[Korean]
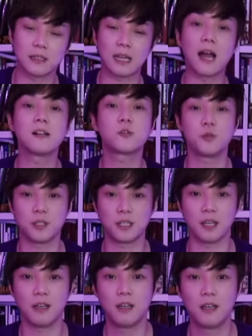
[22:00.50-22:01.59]
나갈 수
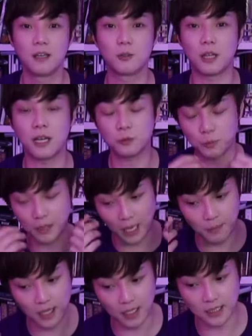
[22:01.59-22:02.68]
있게 그리고 내가 좀
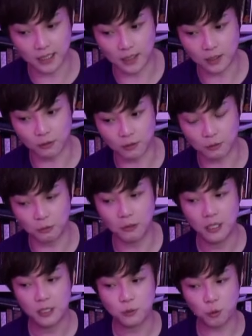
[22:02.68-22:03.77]
예민한 일이 있더라도
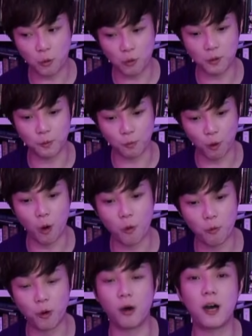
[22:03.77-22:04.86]
조금
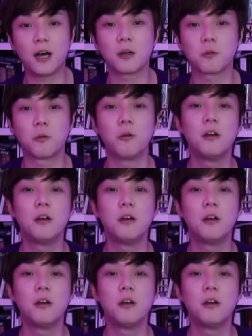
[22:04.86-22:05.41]
워워하고